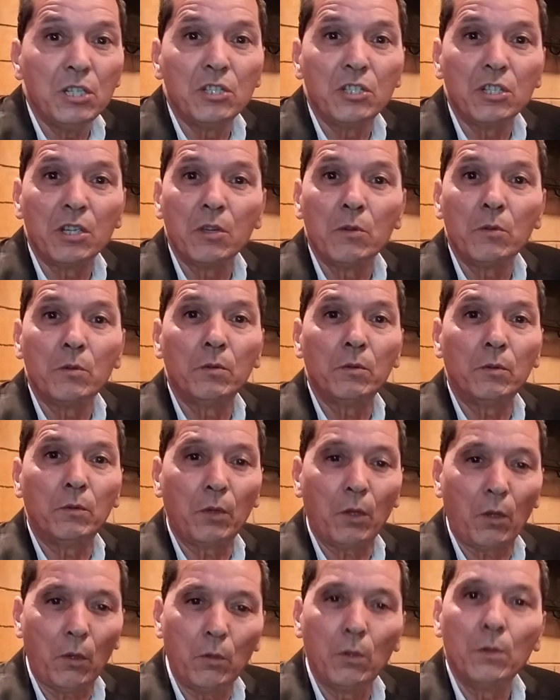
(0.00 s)
يجي
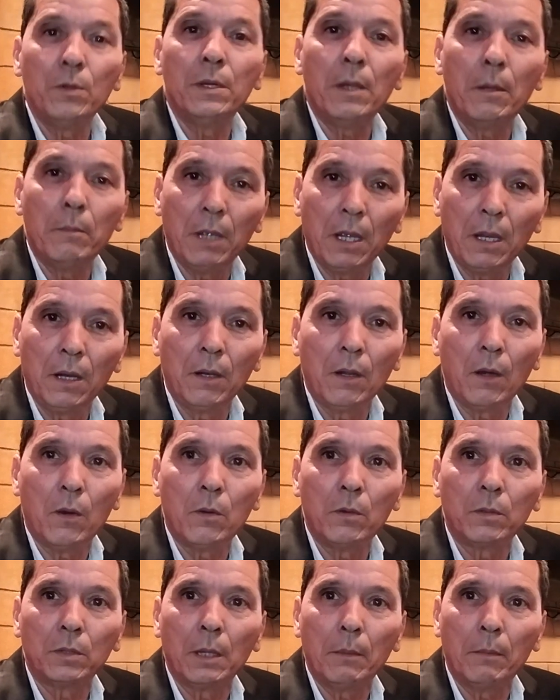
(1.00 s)
قلنا
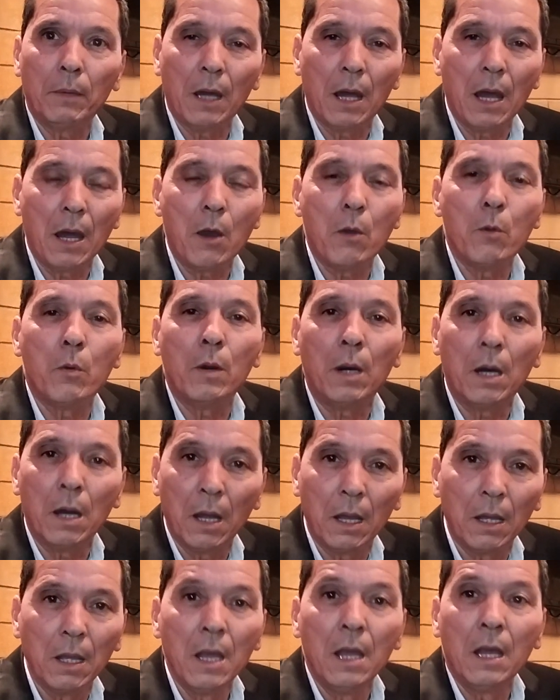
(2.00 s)
بانه دابا ها هو
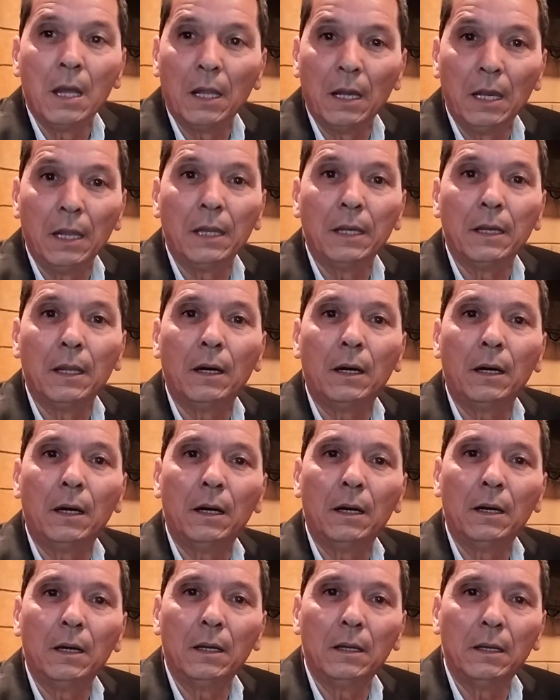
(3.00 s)
لان
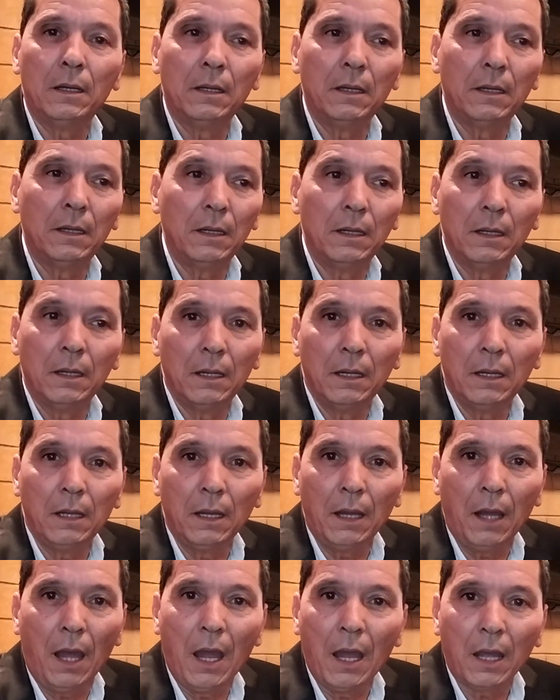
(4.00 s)

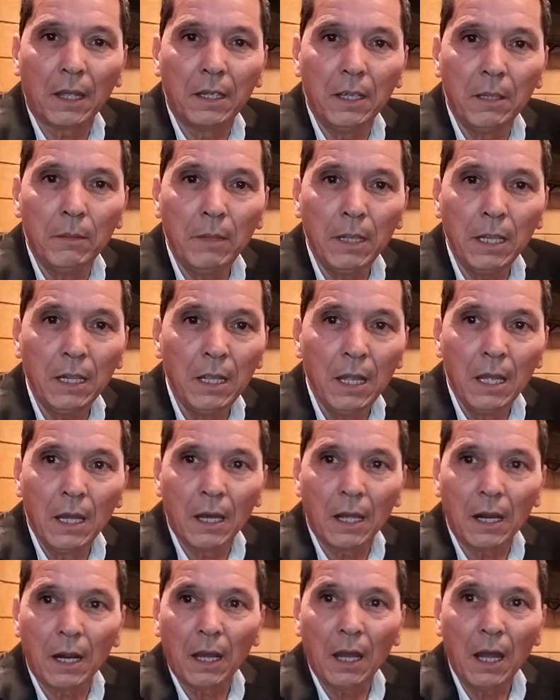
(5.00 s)
آه، حاكمي
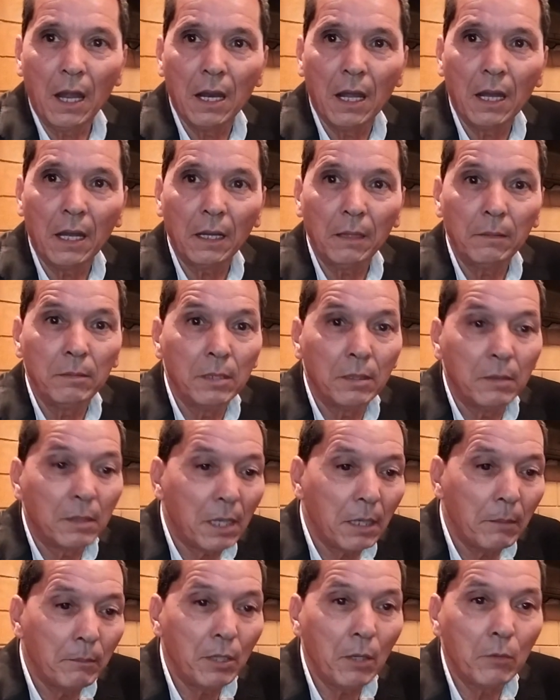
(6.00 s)
راه قالها
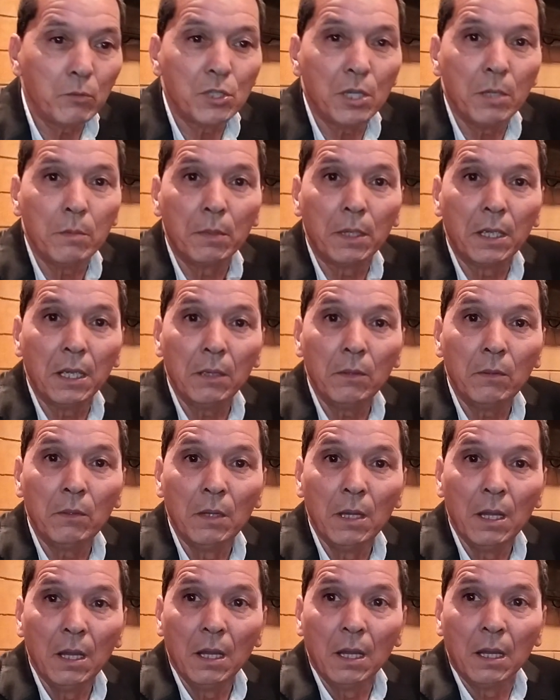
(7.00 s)
راه بداو تيبكيو
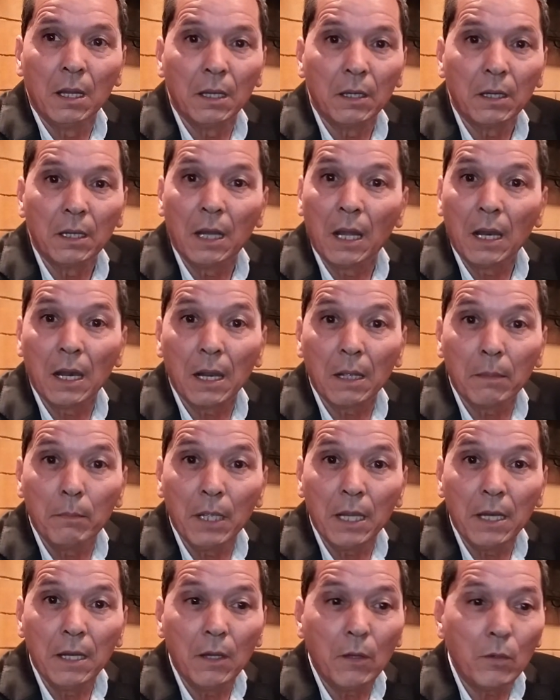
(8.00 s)
قال لك
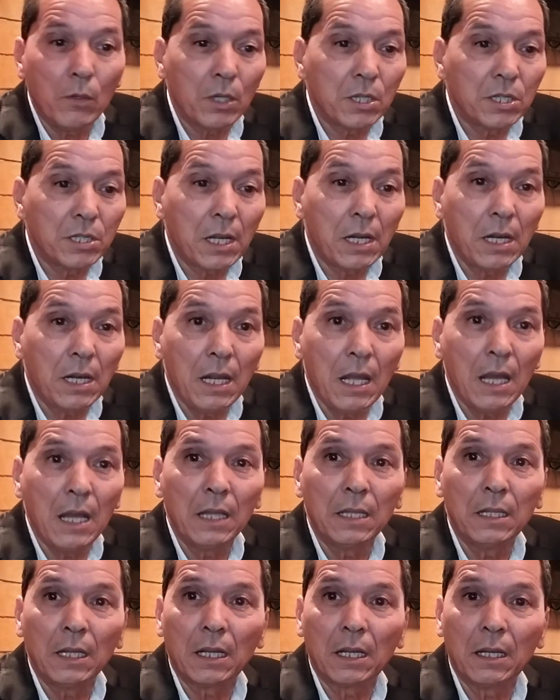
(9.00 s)
بانه خسرنا
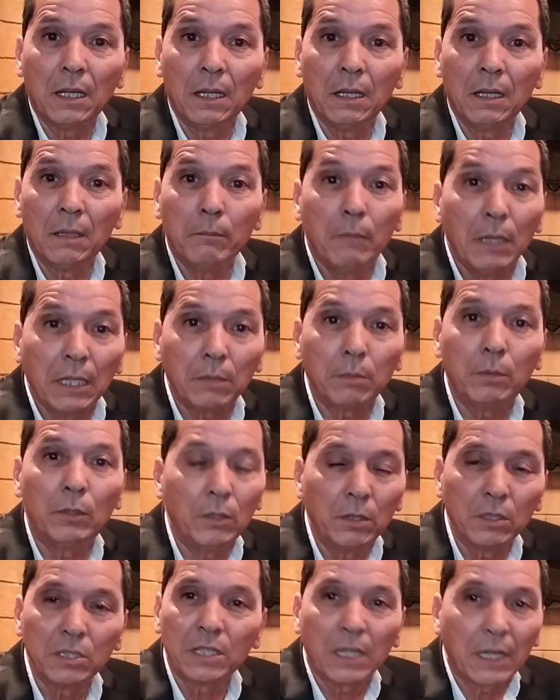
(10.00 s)
هذاك
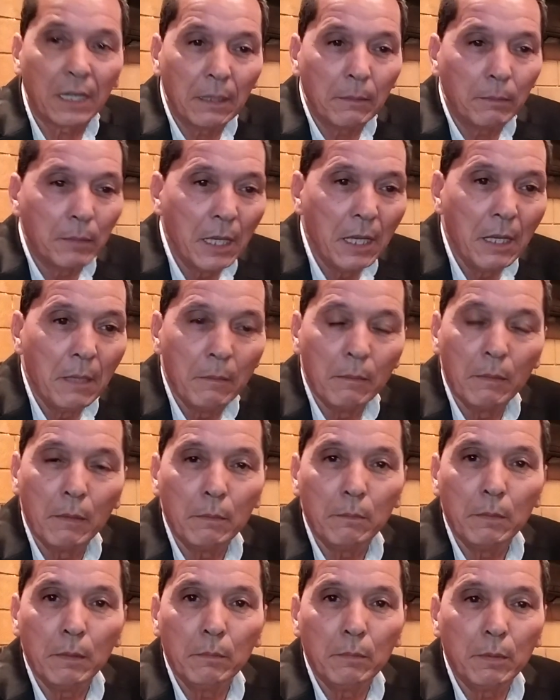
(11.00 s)
بيتمون خسرنا
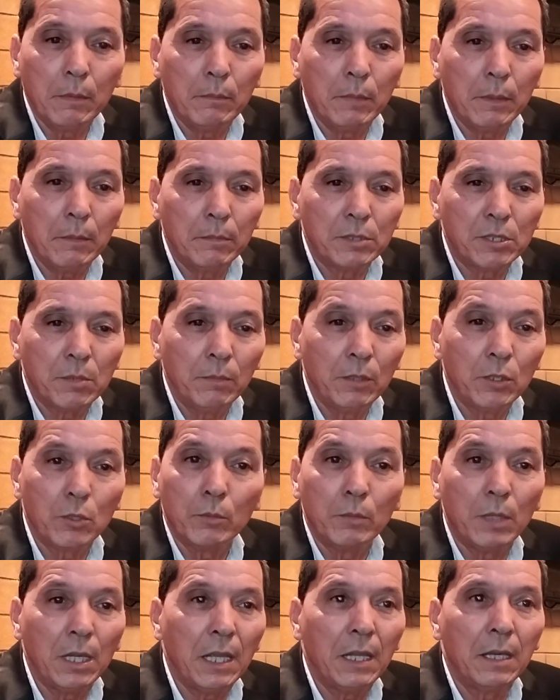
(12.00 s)

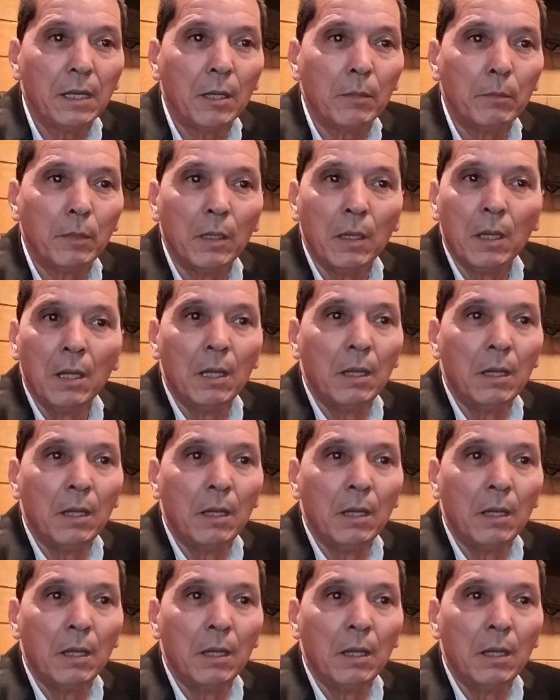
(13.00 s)
بسميتو بلي